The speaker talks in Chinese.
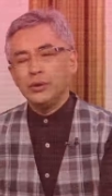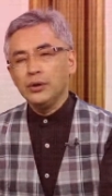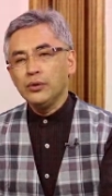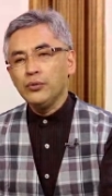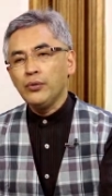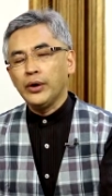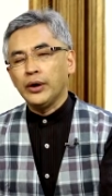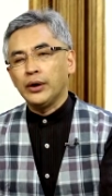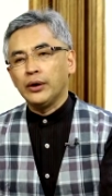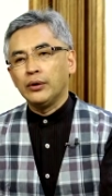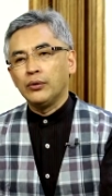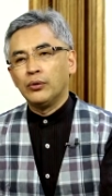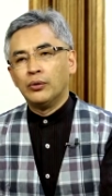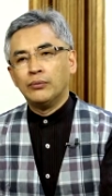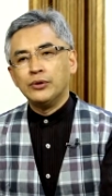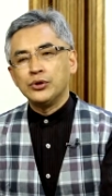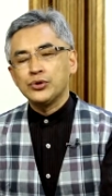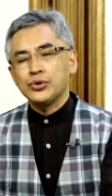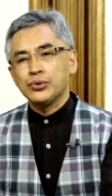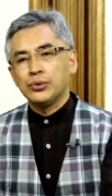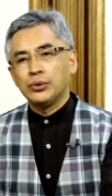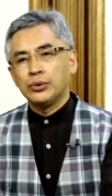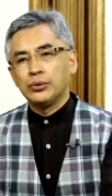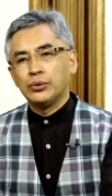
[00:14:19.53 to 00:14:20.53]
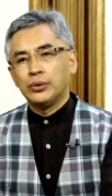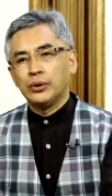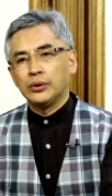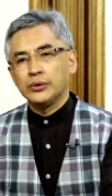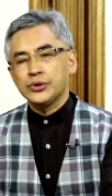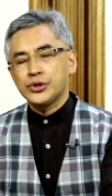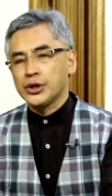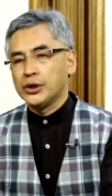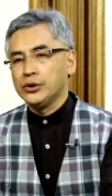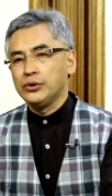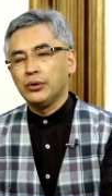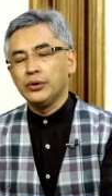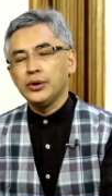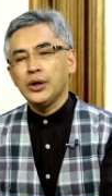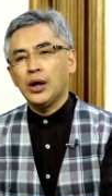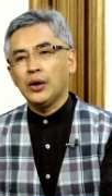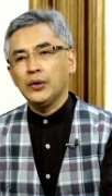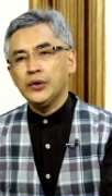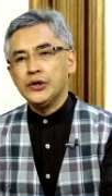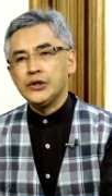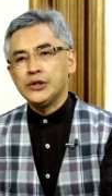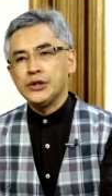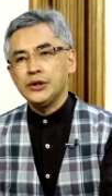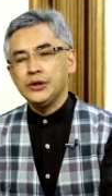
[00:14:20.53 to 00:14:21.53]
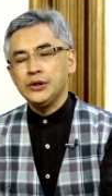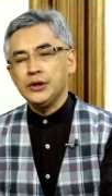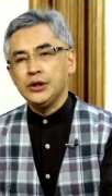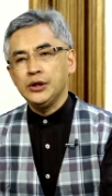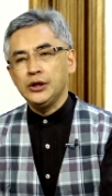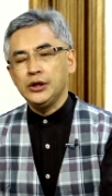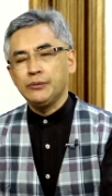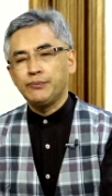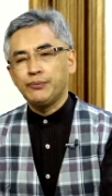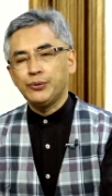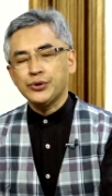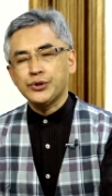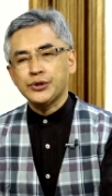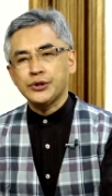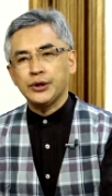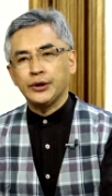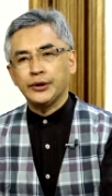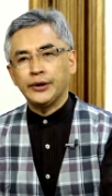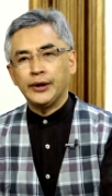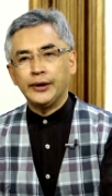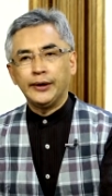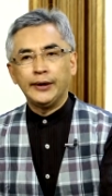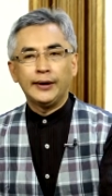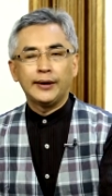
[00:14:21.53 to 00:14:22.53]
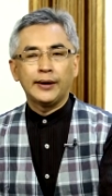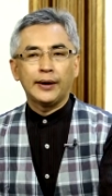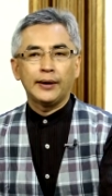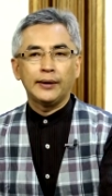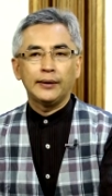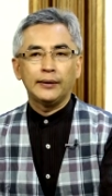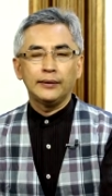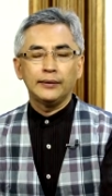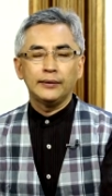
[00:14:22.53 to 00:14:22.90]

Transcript: 因为我们说过，神荣耀已经依依不舍的离开，